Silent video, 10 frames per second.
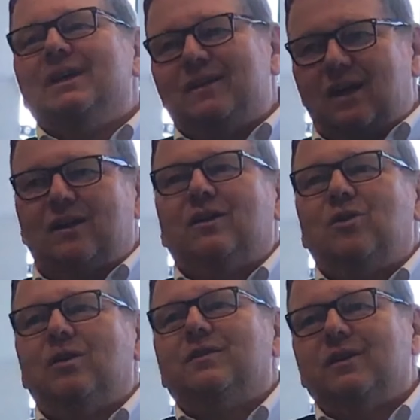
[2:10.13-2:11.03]
da dann
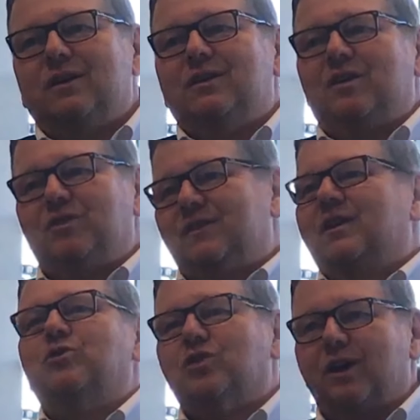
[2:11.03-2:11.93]
auch letztendlich
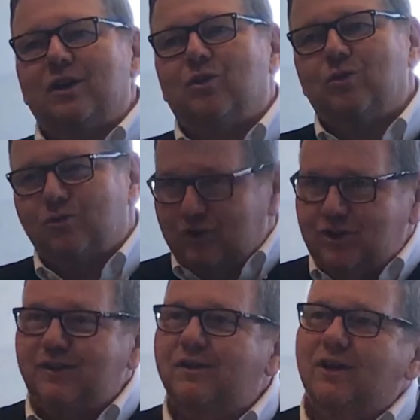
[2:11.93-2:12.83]
Effizienzsteigerung.
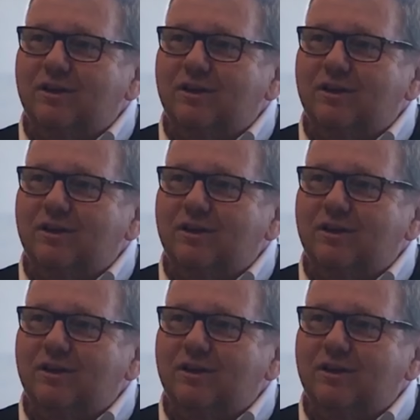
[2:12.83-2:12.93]
Verstehe ich Sie da